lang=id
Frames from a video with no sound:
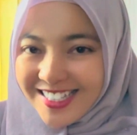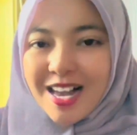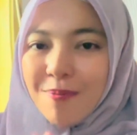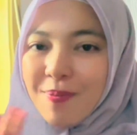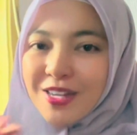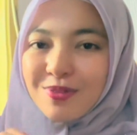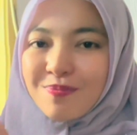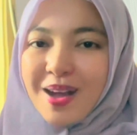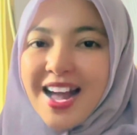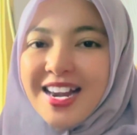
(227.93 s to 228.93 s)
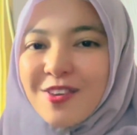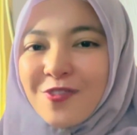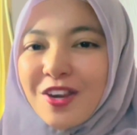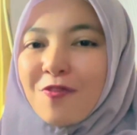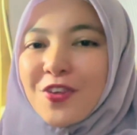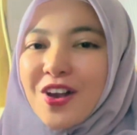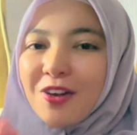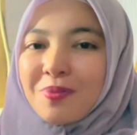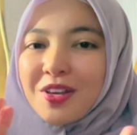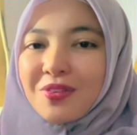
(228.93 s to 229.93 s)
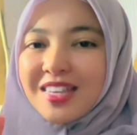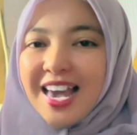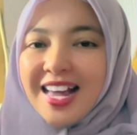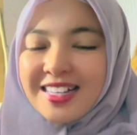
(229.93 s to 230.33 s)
Sampai jumpa di video-video aku berikutnya.